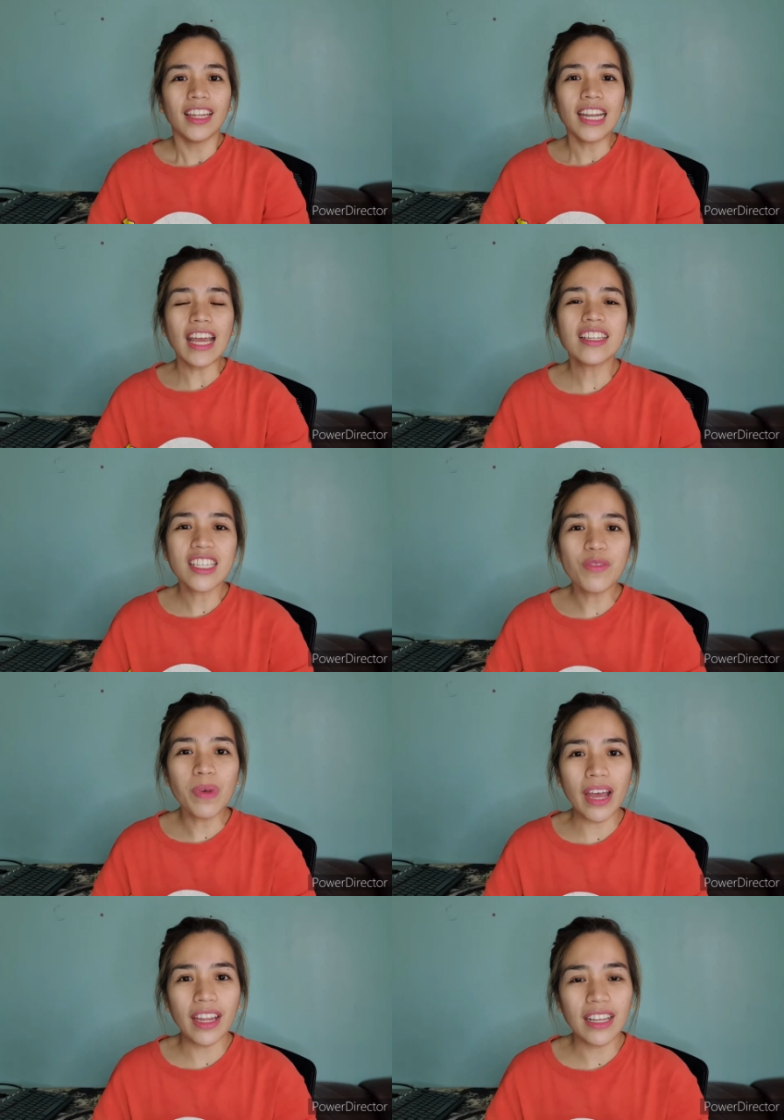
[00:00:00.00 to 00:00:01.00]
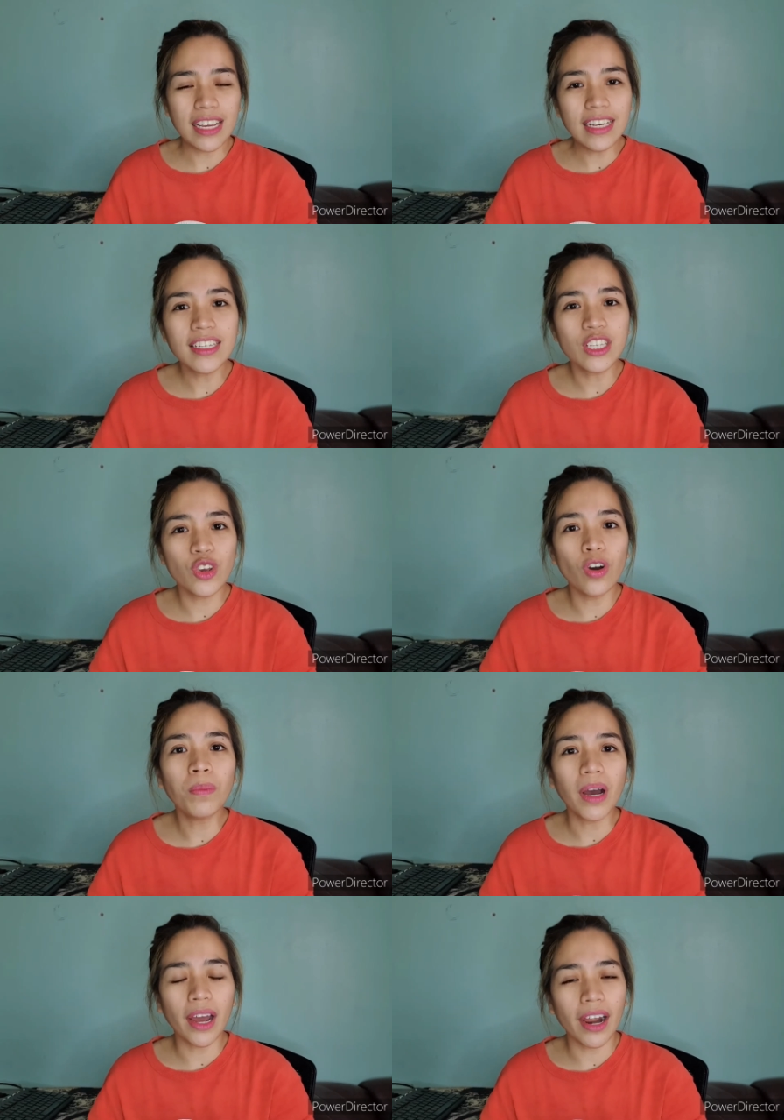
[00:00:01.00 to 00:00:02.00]
Next naman is
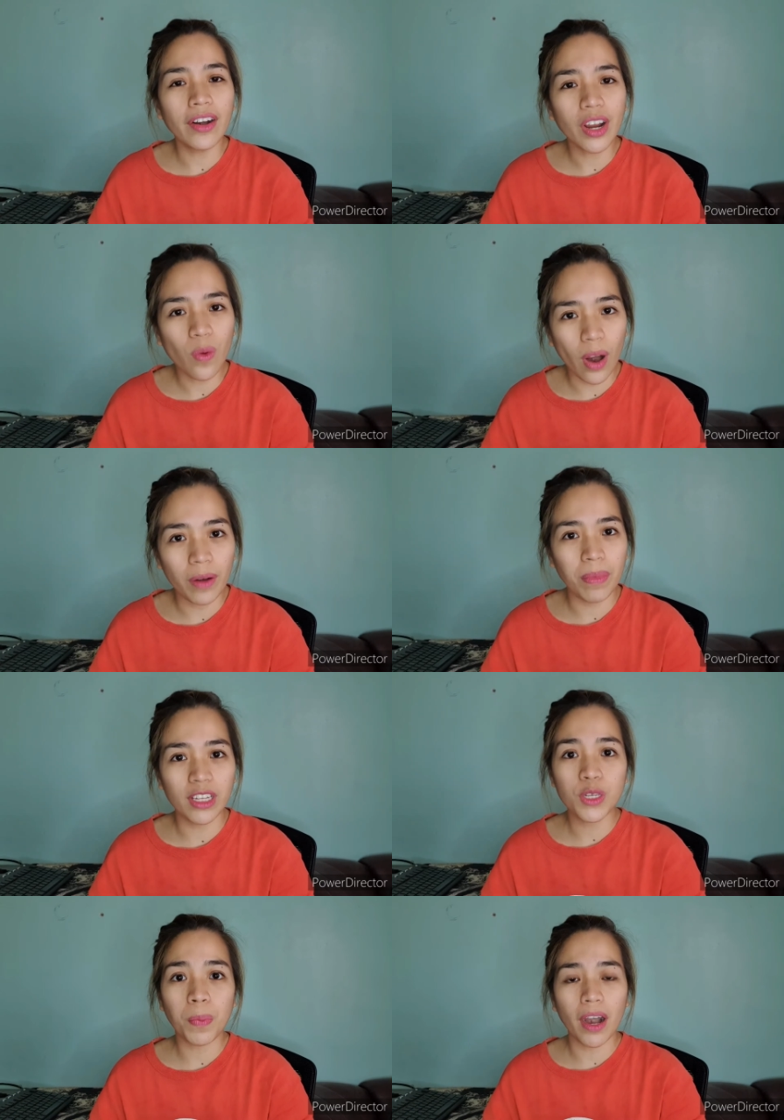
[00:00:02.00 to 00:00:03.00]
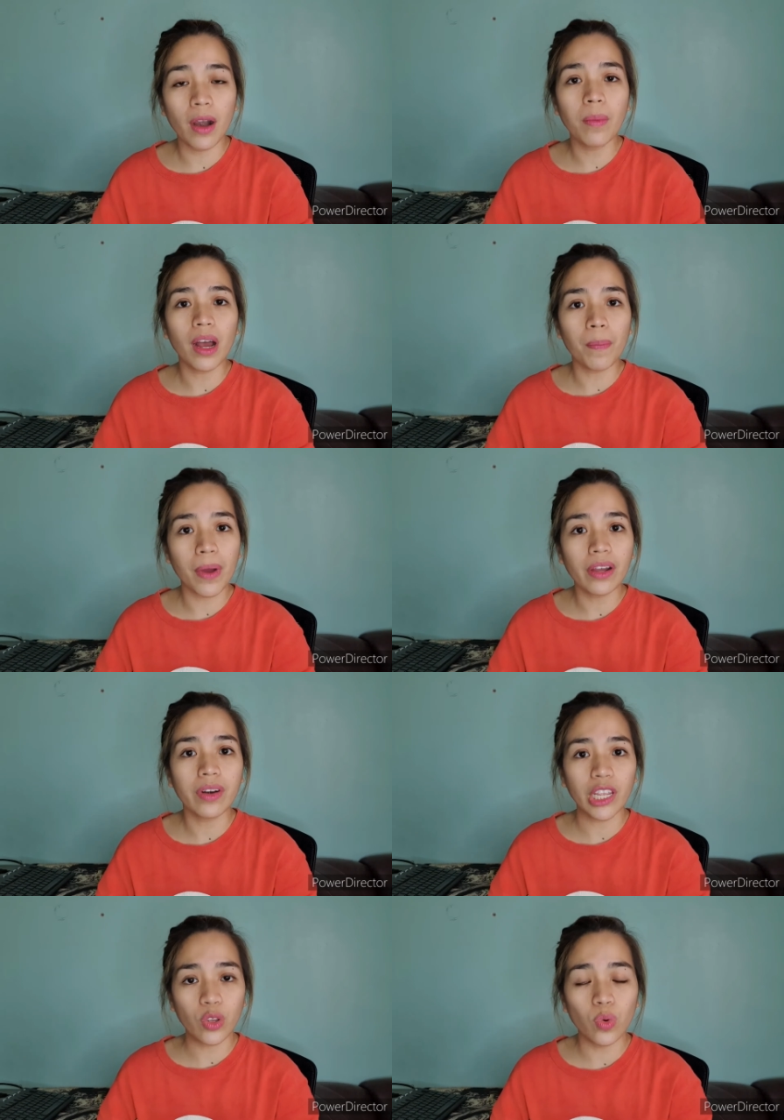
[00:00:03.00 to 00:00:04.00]
yung mga requirements para
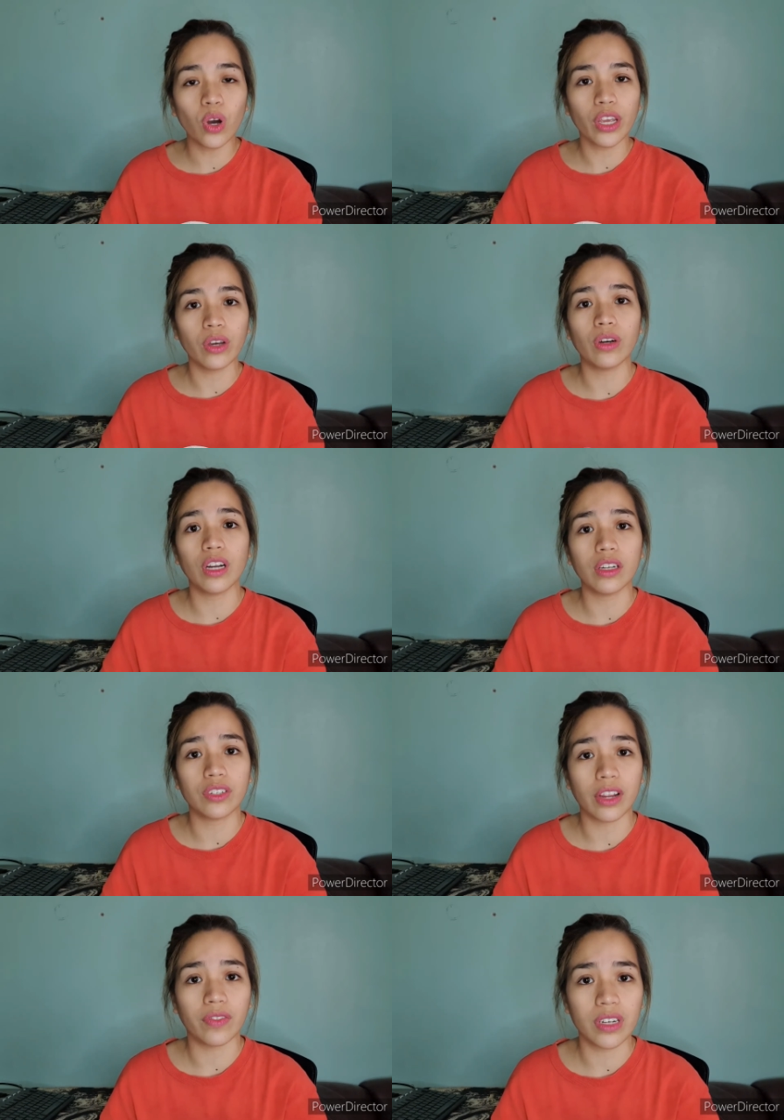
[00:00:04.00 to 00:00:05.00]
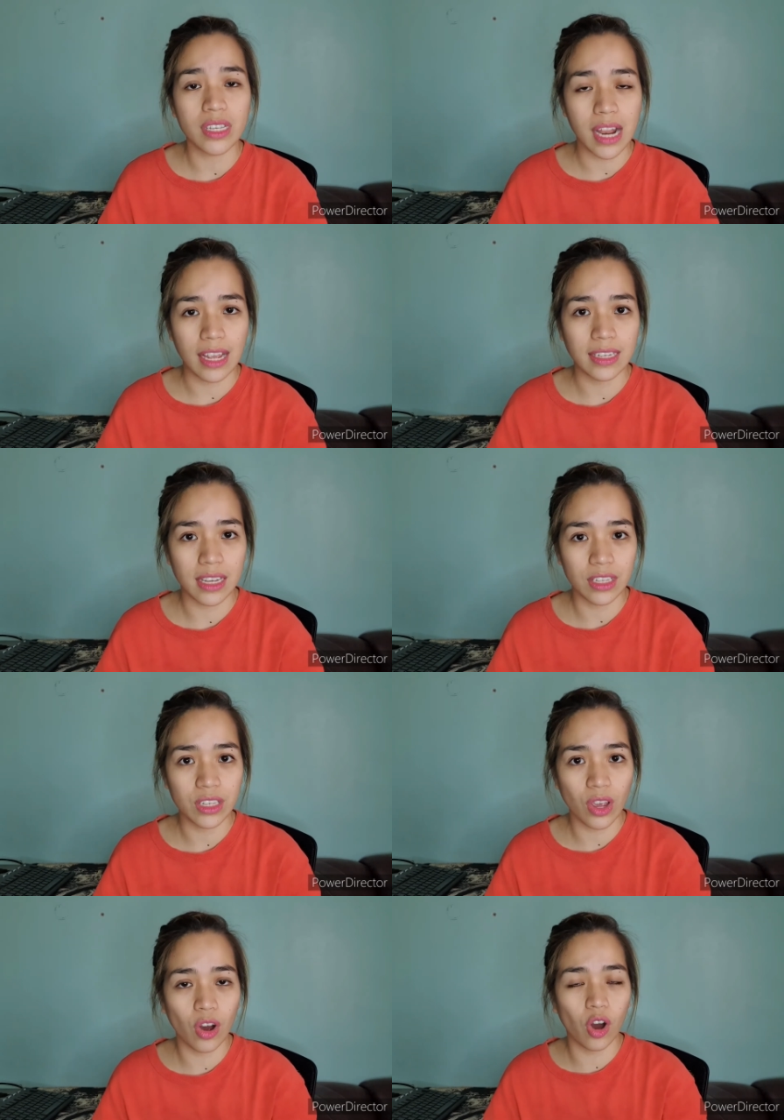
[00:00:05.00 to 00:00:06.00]
makapag-renew kayo ng driver's
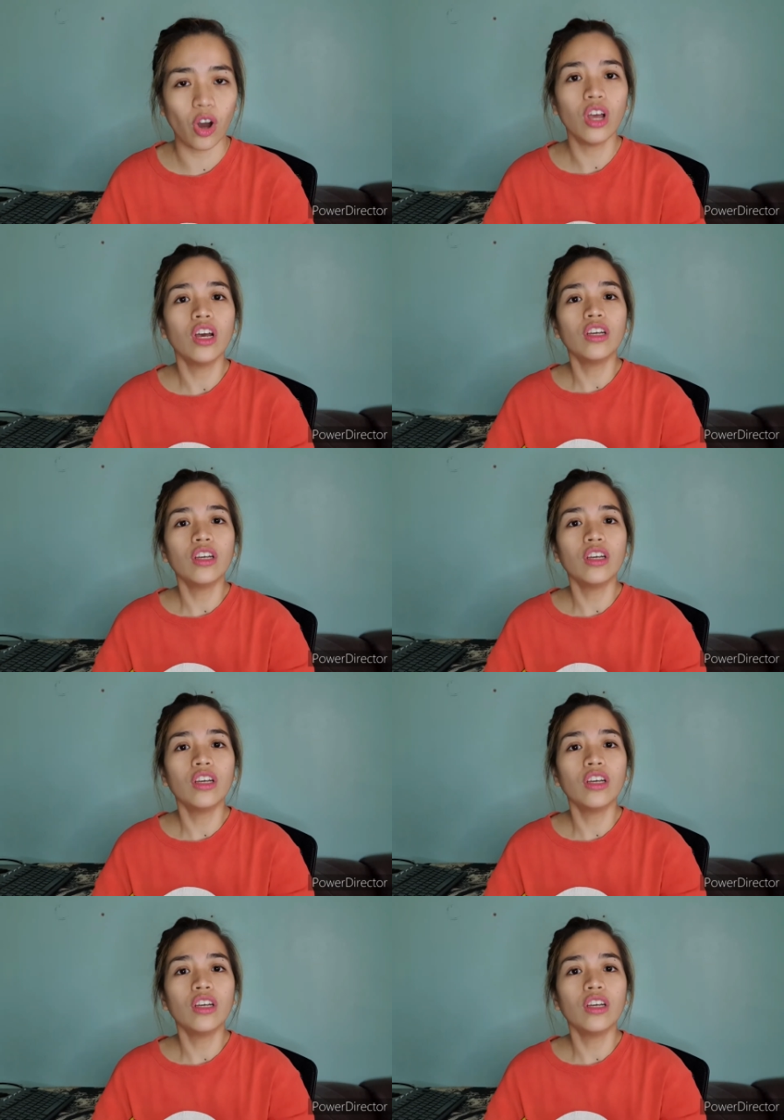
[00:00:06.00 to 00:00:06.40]
license nyo.